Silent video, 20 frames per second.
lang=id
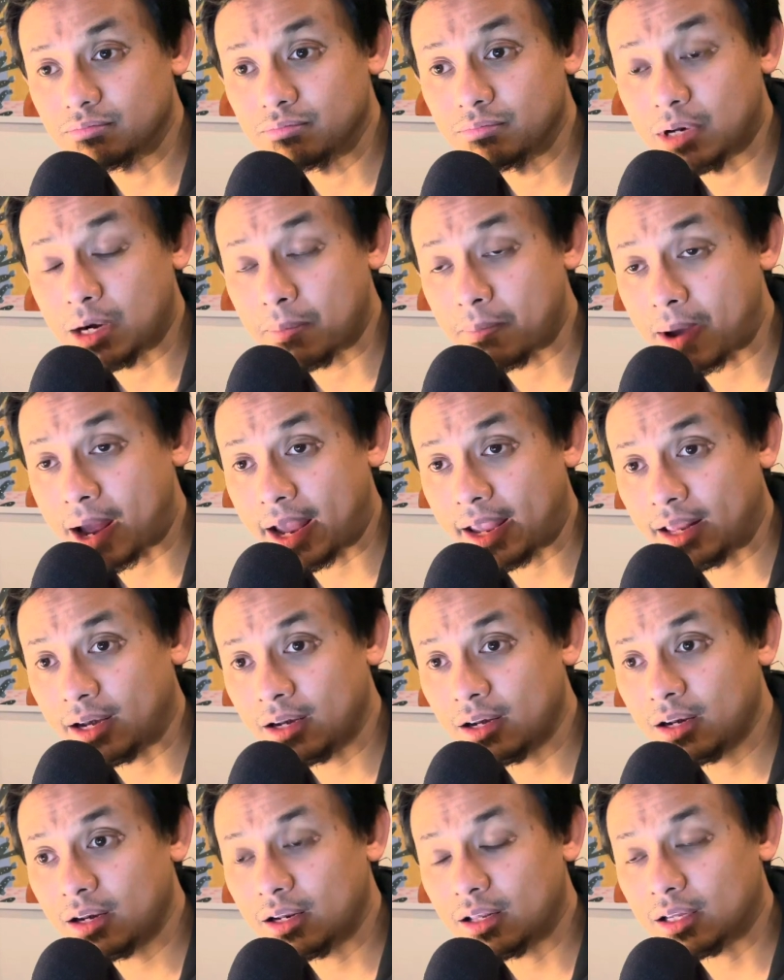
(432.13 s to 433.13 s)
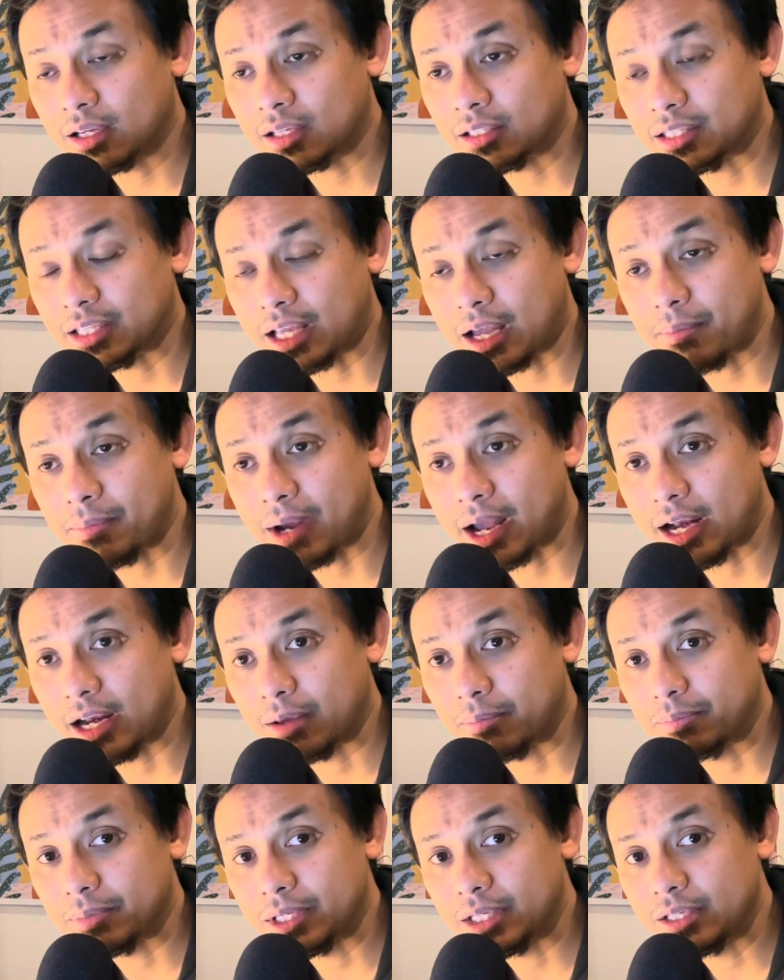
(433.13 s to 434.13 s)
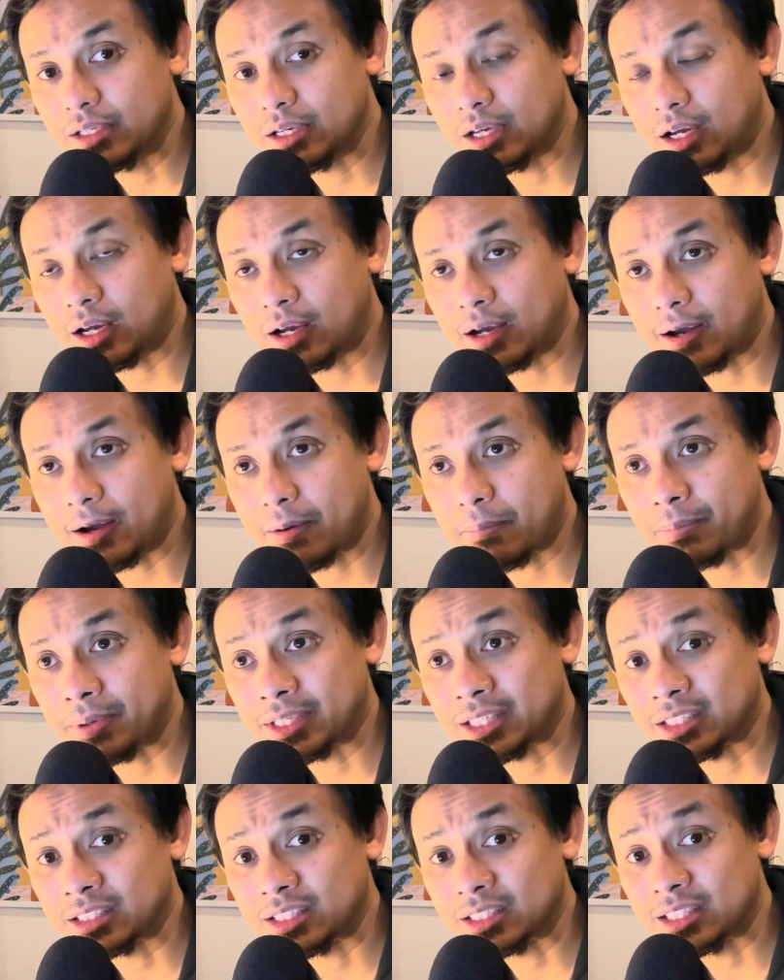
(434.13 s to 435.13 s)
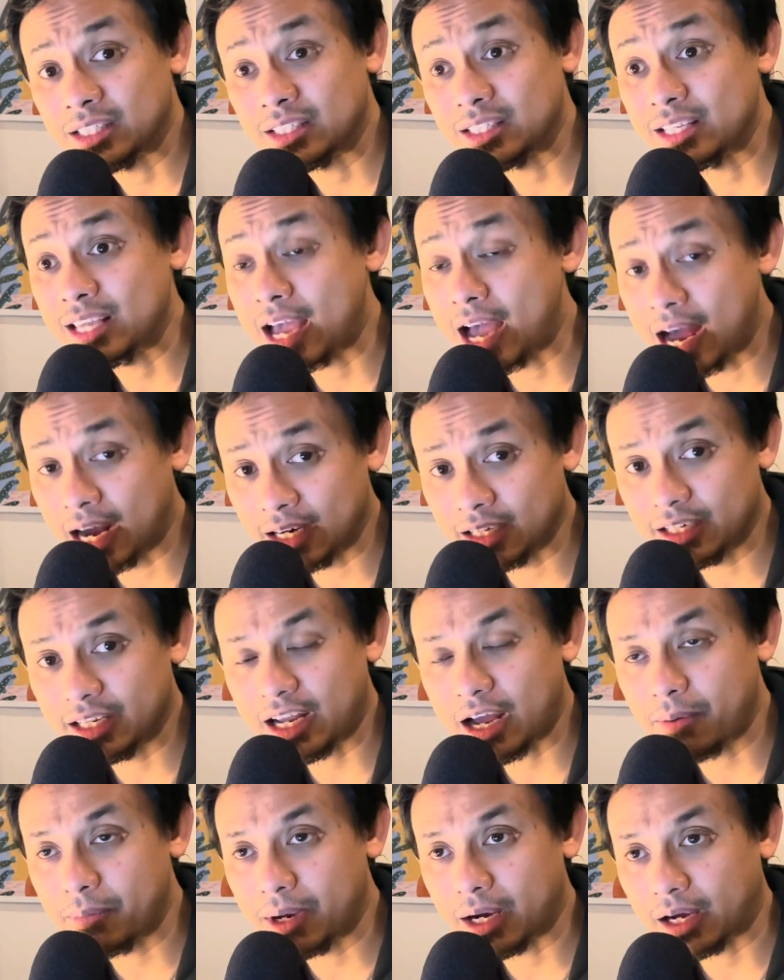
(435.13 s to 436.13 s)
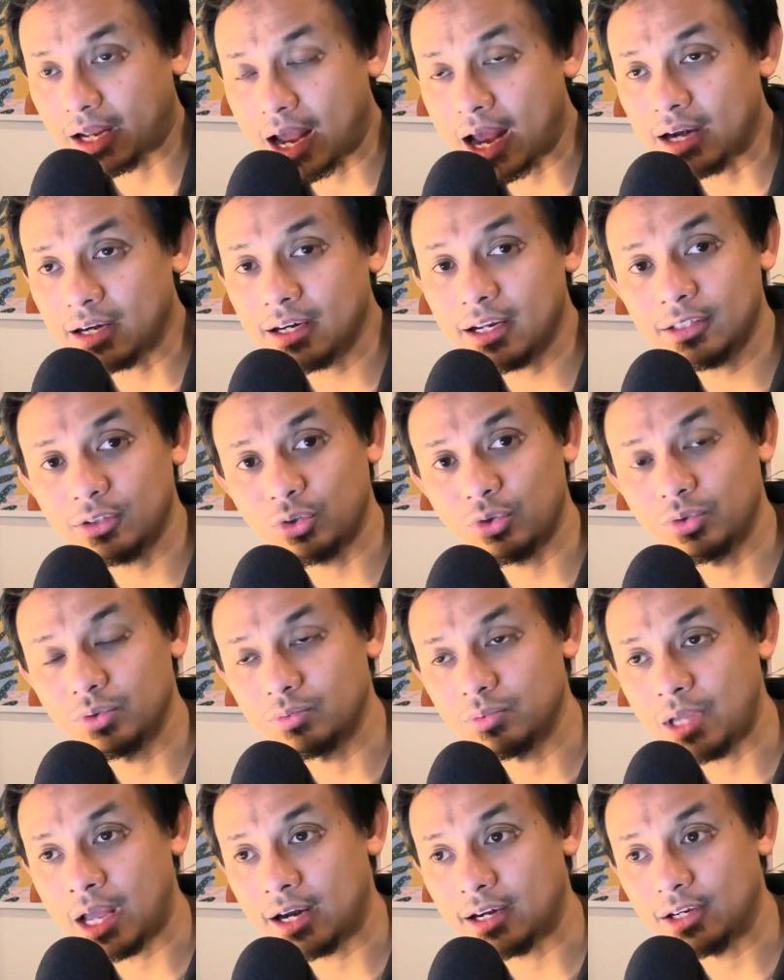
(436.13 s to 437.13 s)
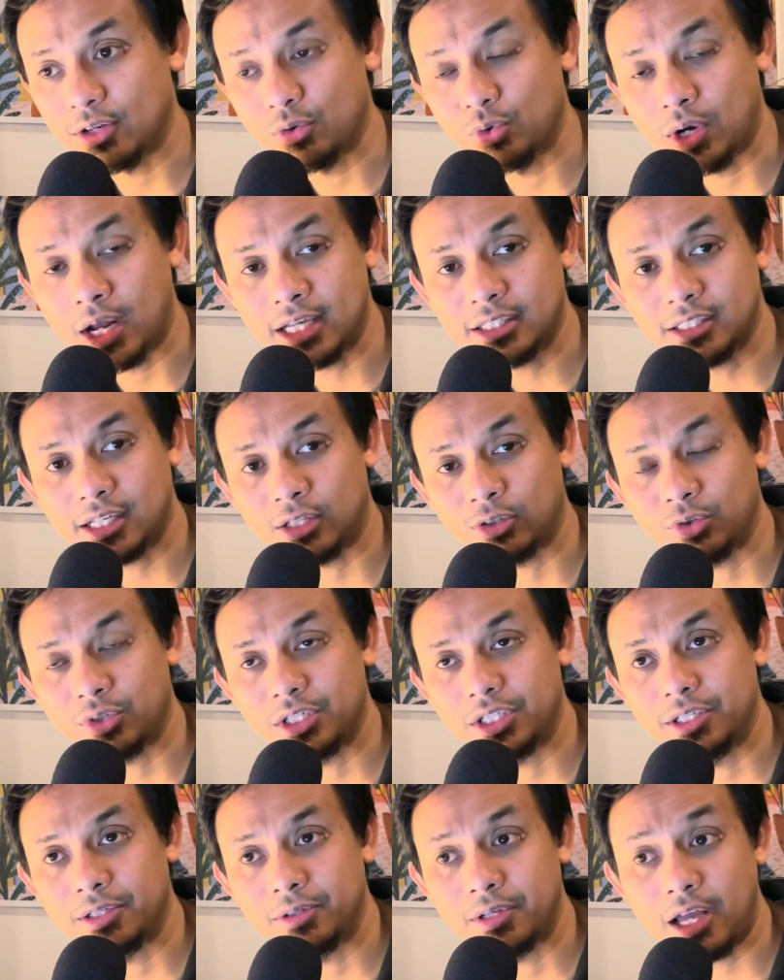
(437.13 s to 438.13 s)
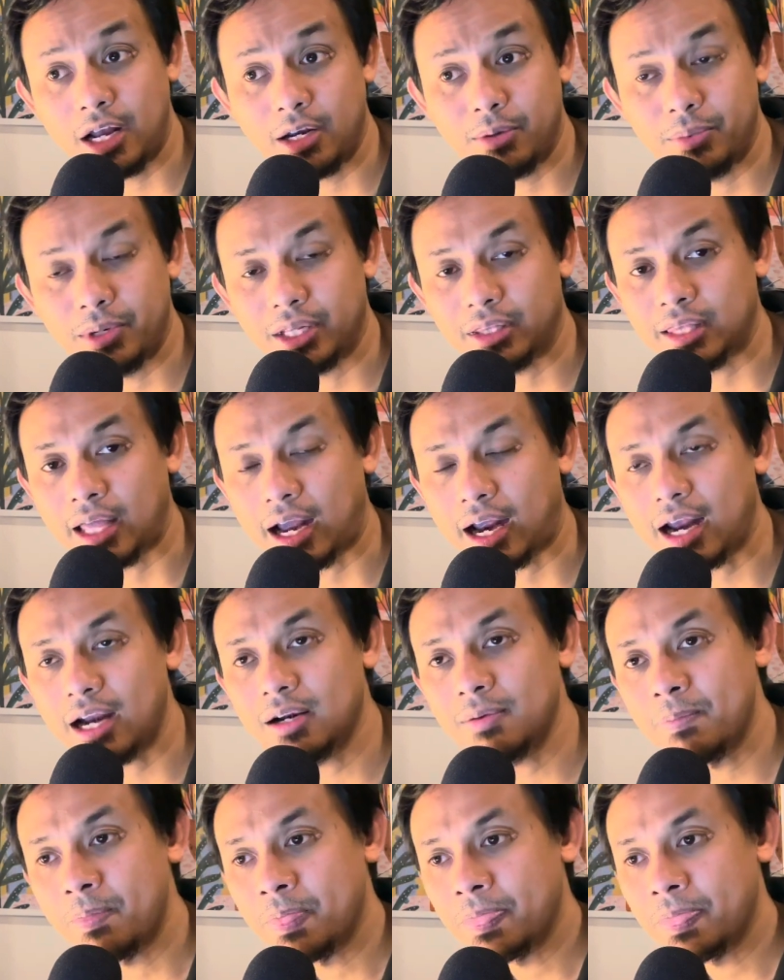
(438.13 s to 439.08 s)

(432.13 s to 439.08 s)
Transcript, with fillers: bermain ketika menghadapi uh, Manchester City yang dikabarkan atau yang diulas atau di ya diberitakan